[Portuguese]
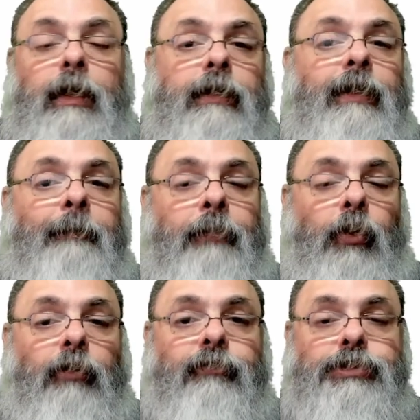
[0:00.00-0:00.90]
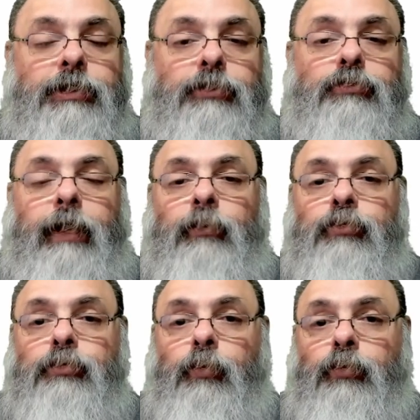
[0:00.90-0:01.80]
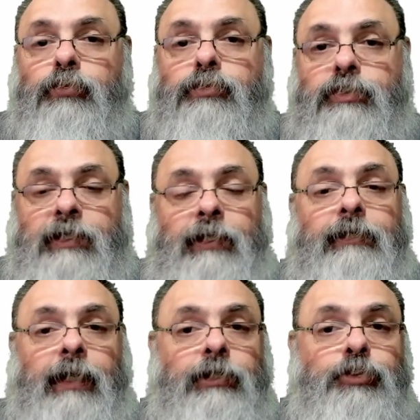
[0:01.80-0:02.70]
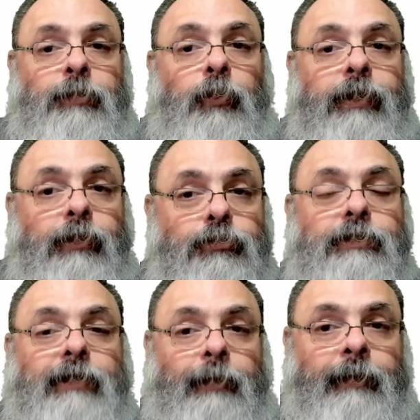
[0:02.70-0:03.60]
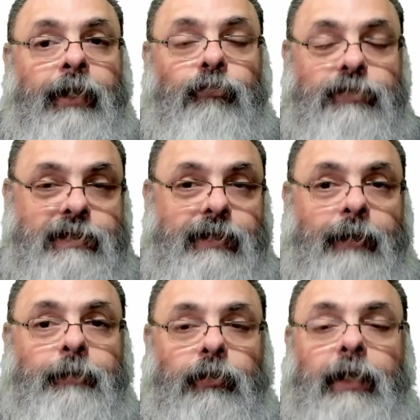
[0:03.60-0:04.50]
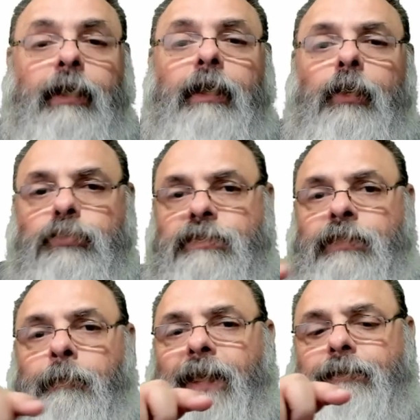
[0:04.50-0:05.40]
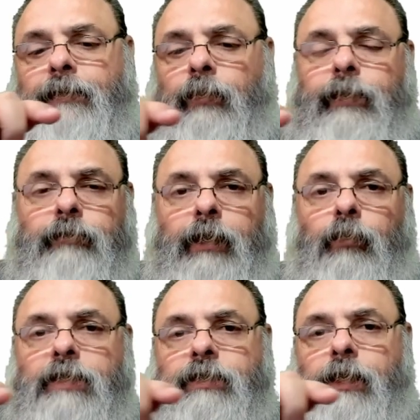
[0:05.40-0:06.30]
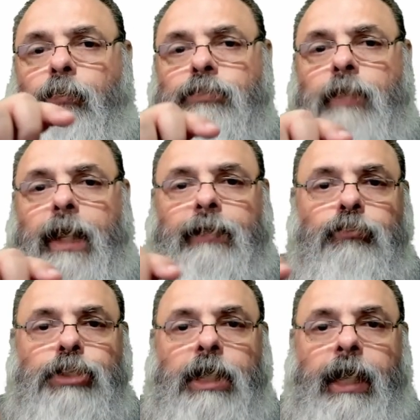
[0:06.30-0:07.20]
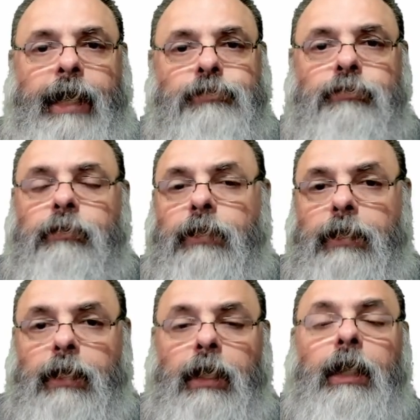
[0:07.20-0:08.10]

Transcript: E a prova disso é que o, SIM tem diminuído de tamanho. Vocês lembram, né? O SIM padrão era um negócio que era quase um cartão de crédito aquilo ali.